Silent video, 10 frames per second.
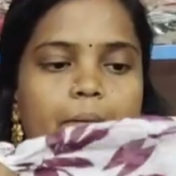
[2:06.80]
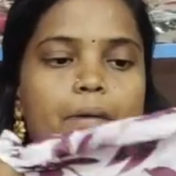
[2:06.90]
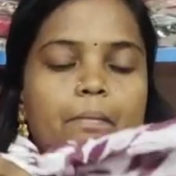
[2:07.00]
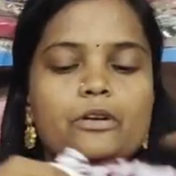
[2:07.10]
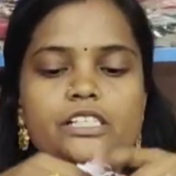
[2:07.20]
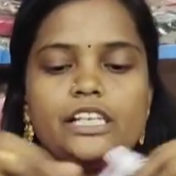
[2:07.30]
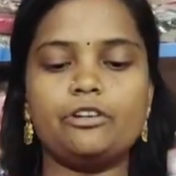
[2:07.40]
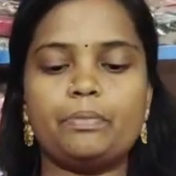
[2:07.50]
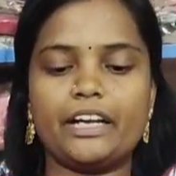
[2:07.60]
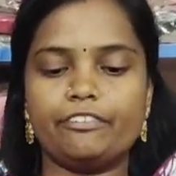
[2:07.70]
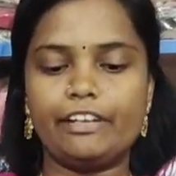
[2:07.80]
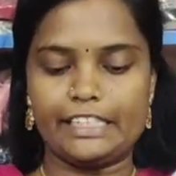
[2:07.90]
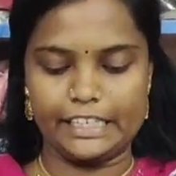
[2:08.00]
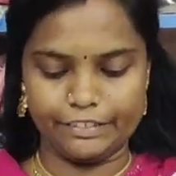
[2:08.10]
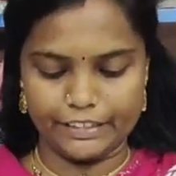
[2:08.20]
பாத்தீங்கன்னா பபுள் ஸ்லீவ்
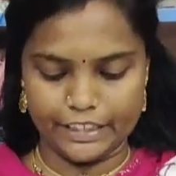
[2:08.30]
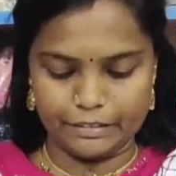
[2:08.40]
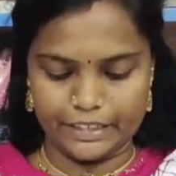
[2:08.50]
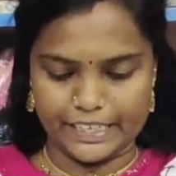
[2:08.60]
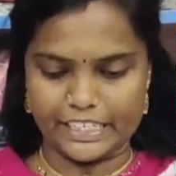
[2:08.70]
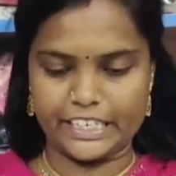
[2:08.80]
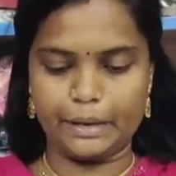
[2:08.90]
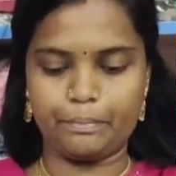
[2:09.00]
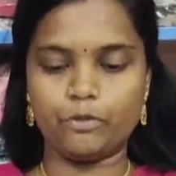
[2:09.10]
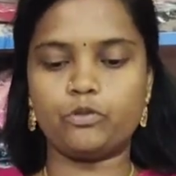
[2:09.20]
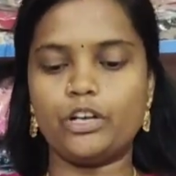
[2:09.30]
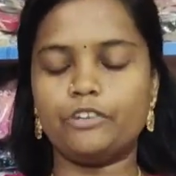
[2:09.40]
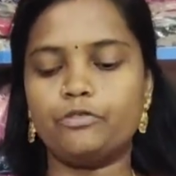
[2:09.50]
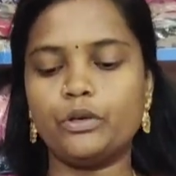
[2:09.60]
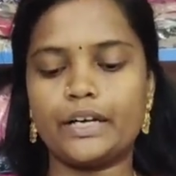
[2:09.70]
பட்டர்ஃபிளை ஸ்லீவ் கிரஷ் டைப்பு
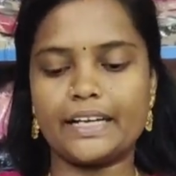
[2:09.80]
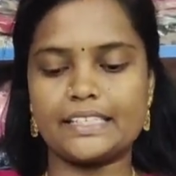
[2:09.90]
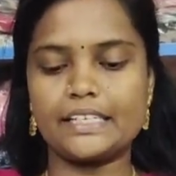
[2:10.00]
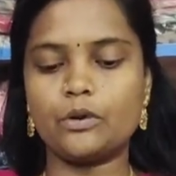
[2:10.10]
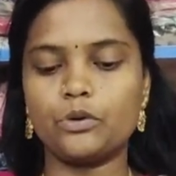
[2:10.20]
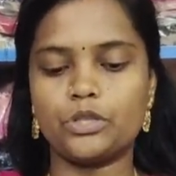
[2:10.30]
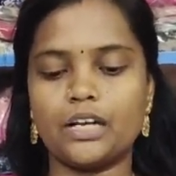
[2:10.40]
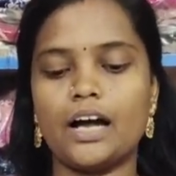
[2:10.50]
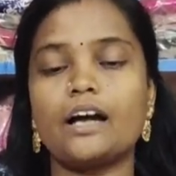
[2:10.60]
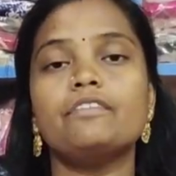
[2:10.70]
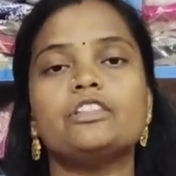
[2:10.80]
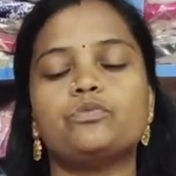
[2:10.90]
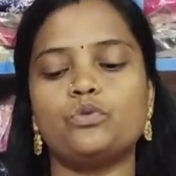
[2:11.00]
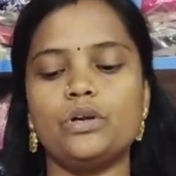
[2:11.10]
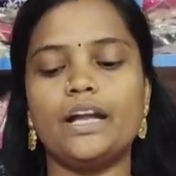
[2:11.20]
ஃபுல் அண்ட் ஃபுல் கிரஷ்ல கொடுத்துருக்காங்க
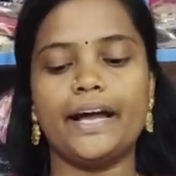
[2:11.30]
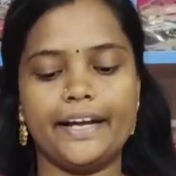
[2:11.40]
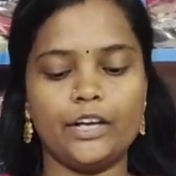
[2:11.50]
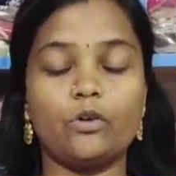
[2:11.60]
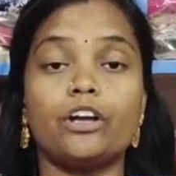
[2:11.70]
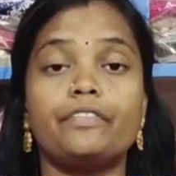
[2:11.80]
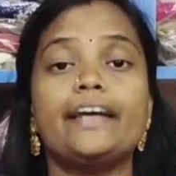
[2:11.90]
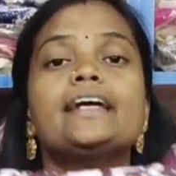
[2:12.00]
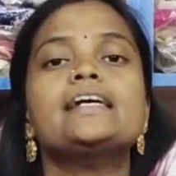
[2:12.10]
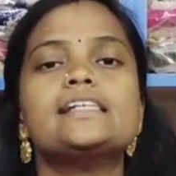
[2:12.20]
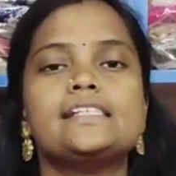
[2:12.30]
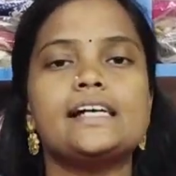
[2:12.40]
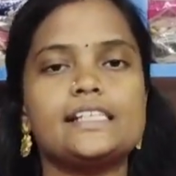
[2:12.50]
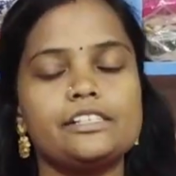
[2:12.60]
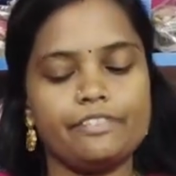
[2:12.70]
வித் ஃபுல் லைனிங்கோடவே
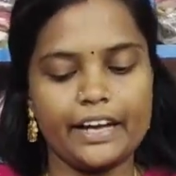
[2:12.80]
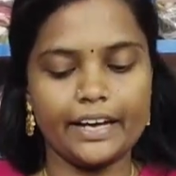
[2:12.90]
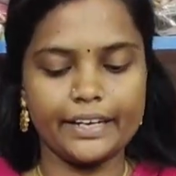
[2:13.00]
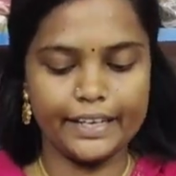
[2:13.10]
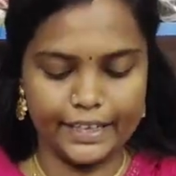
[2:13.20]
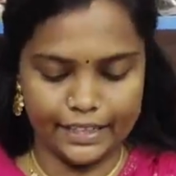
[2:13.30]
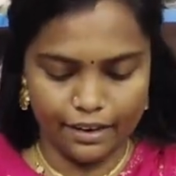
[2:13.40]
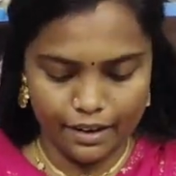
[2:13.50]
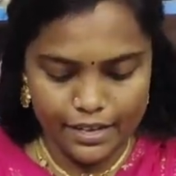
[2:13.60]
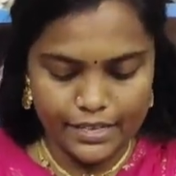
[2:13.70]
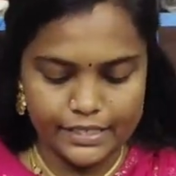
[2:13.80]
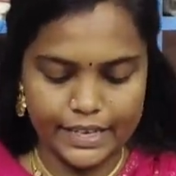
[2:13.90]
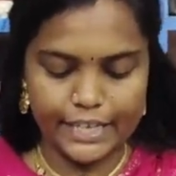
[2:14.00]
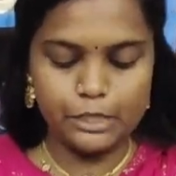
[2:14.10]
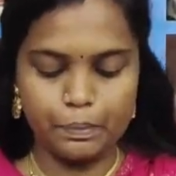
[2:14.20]
ஜஸ்ட் ஃபைவ் ஹண்ட்ரட் தான்
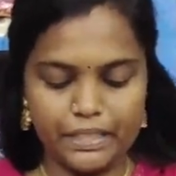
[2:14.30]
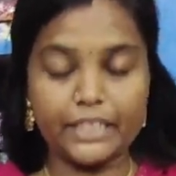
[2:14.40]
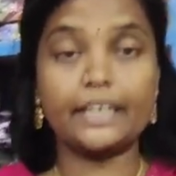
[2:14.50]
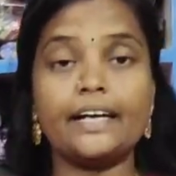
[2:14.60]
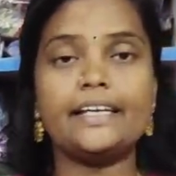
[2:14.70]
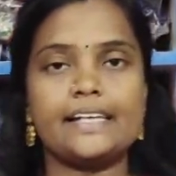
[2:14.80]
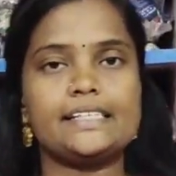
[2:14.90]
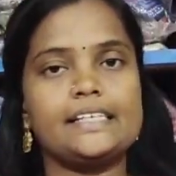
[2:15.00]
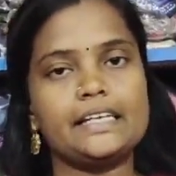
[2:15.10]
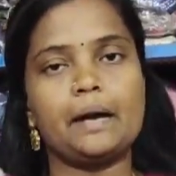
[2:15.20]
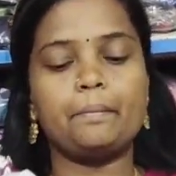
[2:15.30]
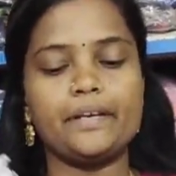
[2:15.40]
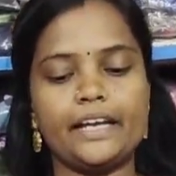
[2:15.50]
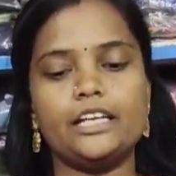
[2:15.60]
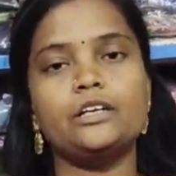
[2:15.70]
சைஸ் பாத்தீங்கன்னா எஸ் எம்
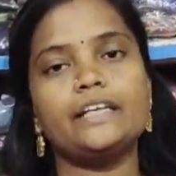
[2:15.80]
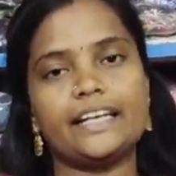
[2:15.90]
எல்